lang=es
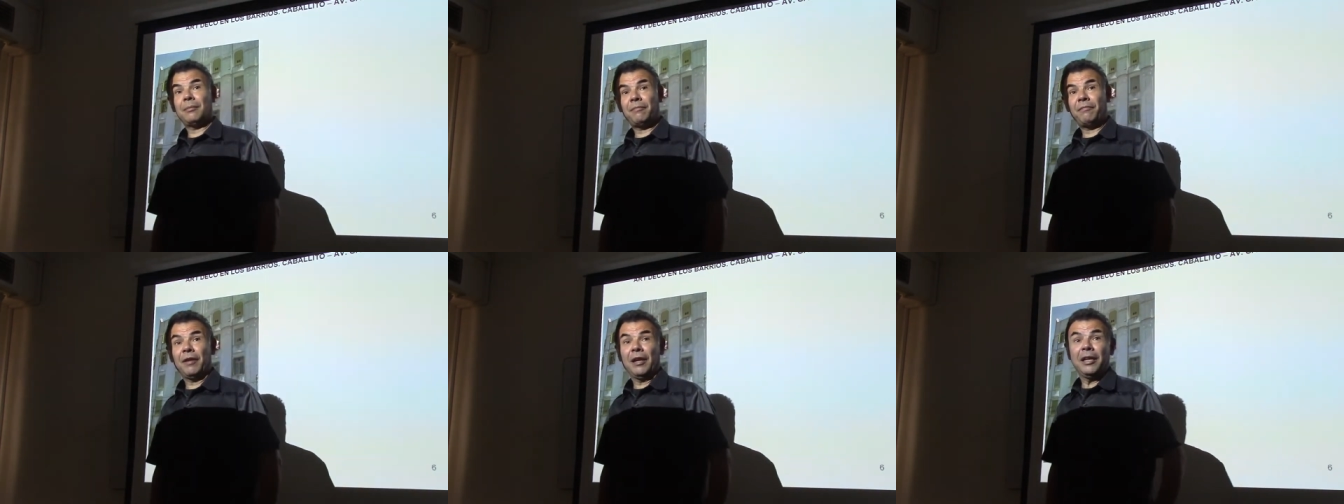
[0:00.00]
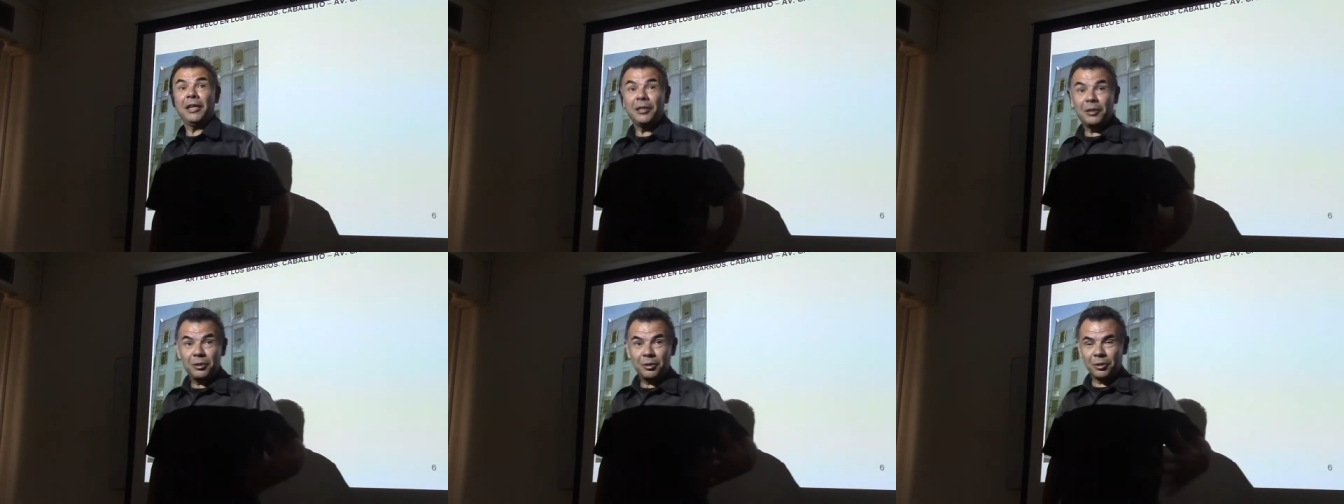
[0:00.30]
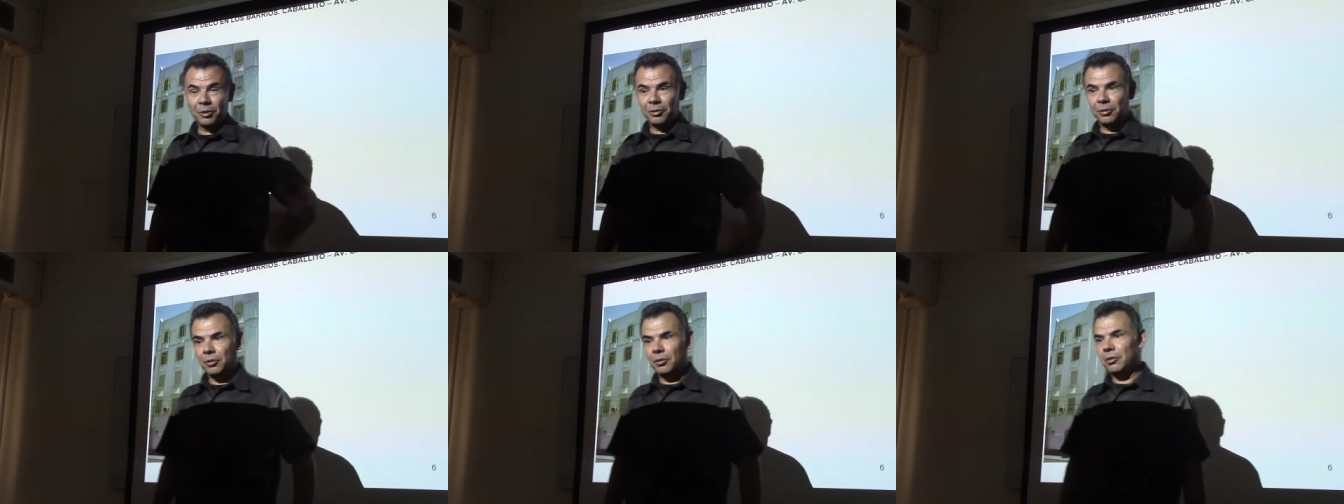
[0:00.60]

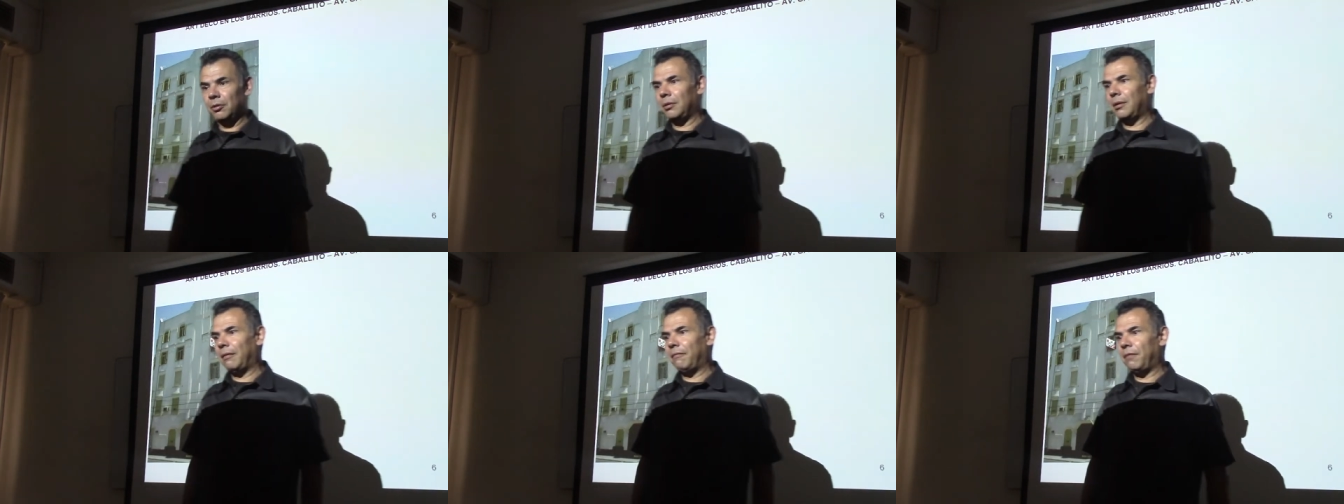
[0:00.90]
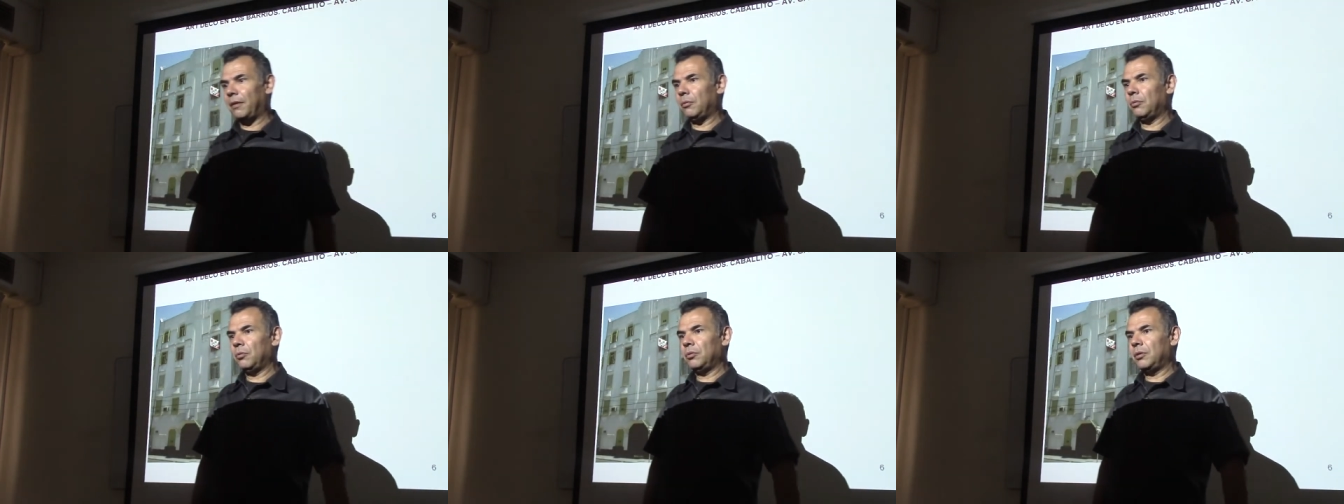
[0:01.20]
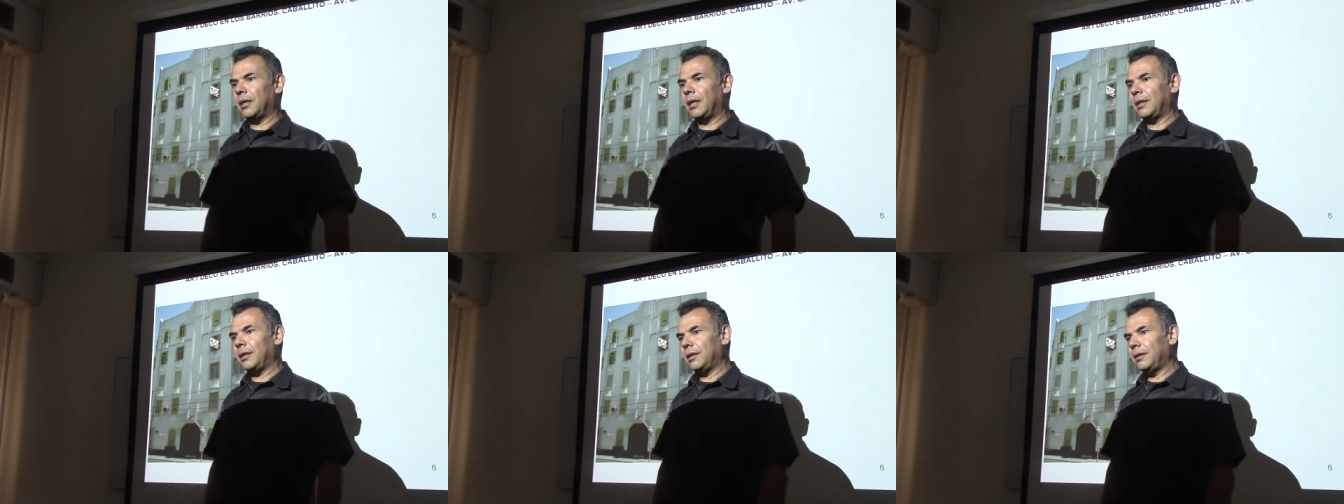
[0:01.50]
Felito, ¿no? en la
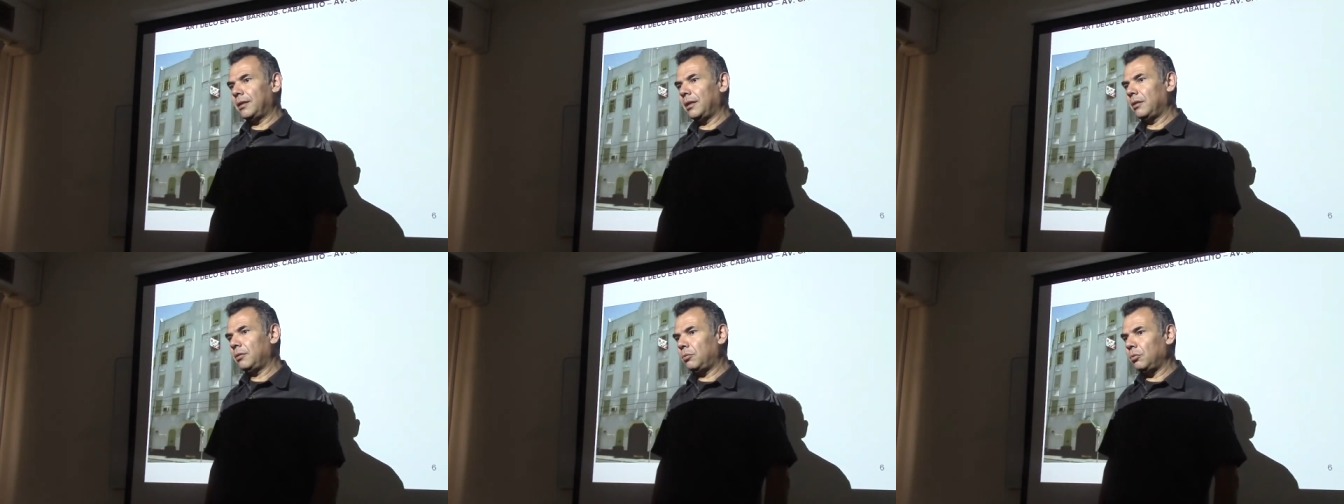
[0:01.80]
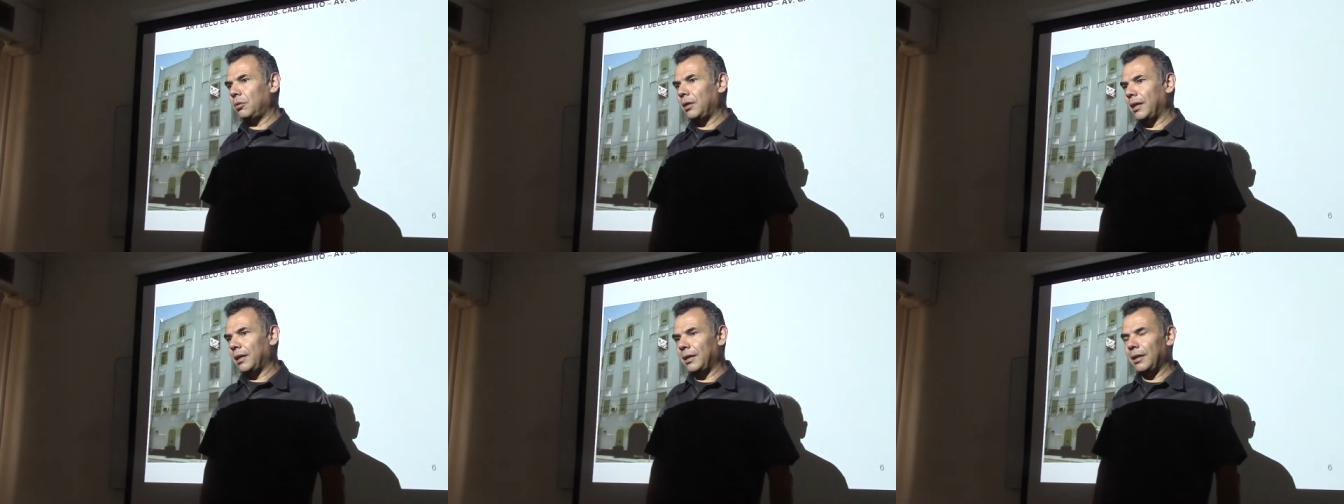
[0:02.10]
Facultad de Arquitectura,